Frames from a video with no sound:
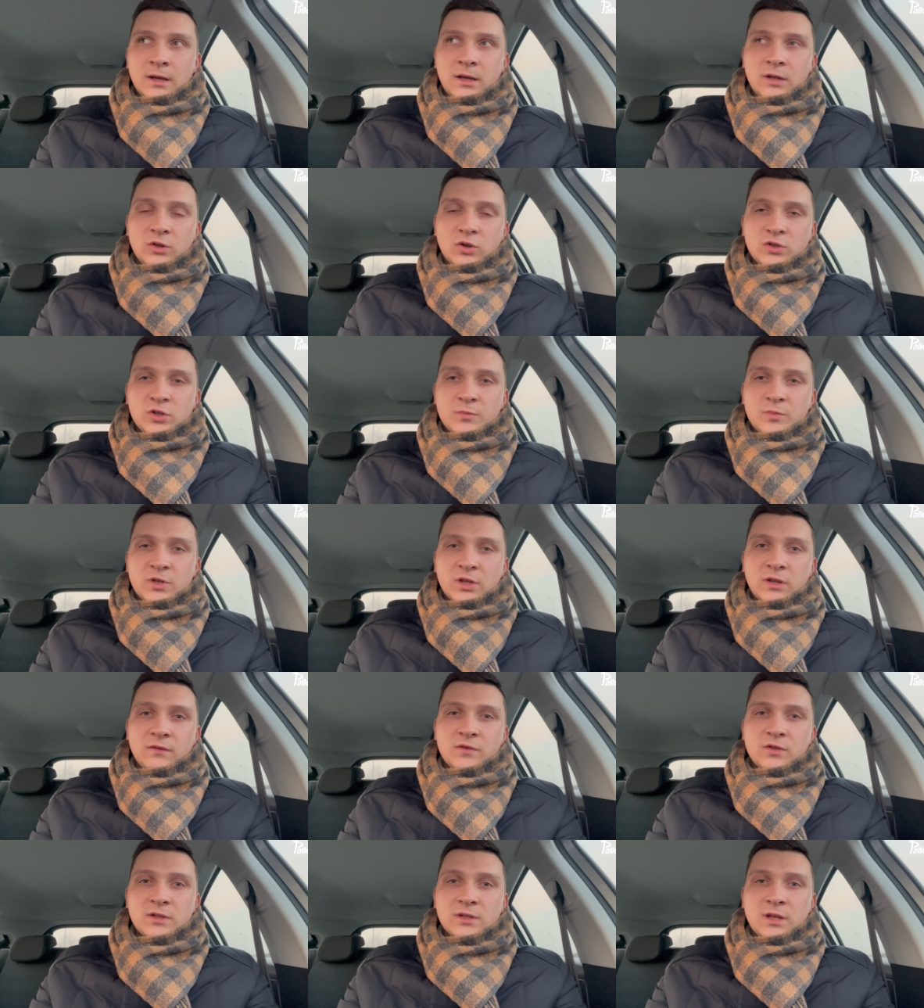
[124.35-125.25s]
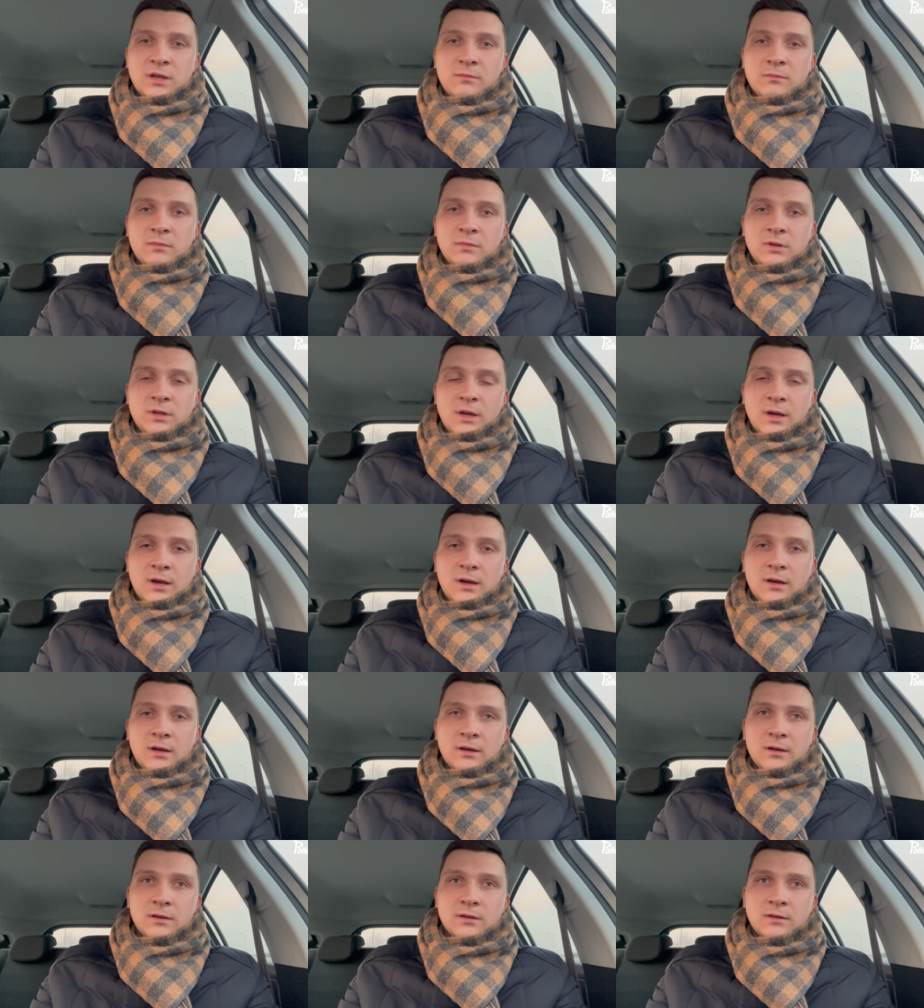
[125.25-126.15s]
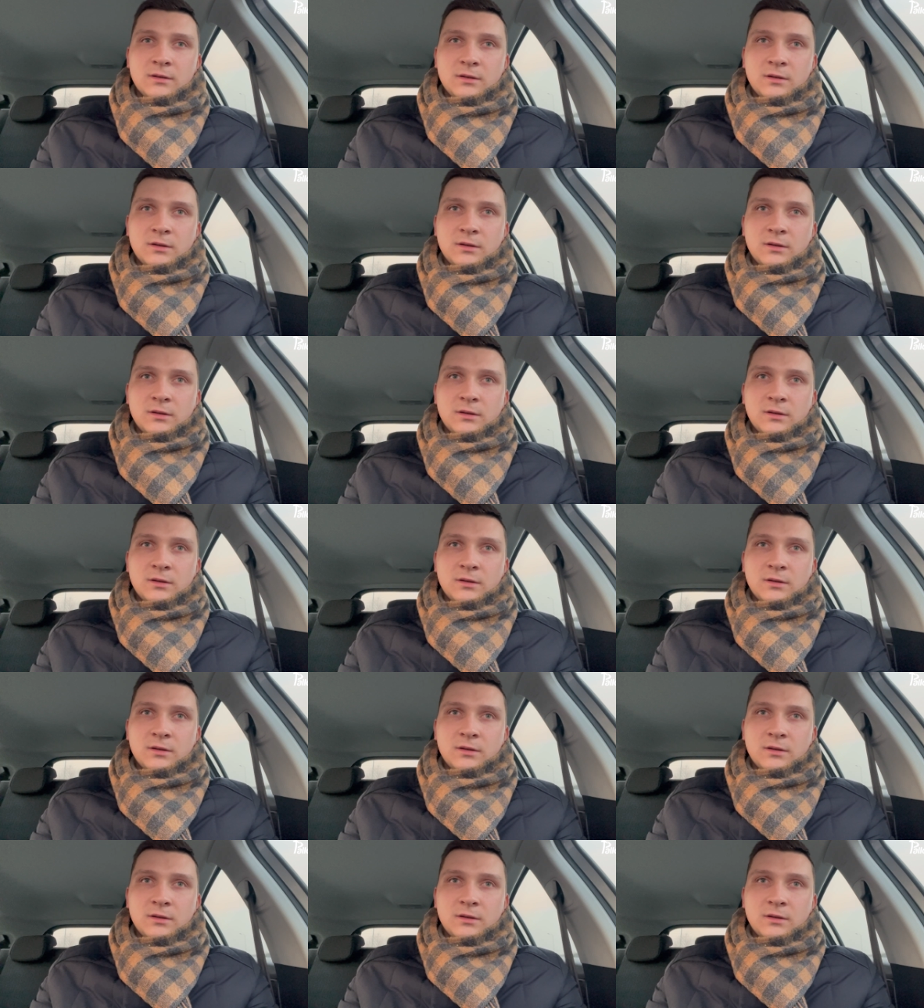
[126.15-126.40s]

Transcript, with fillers: I to, co przede wszystkim mnie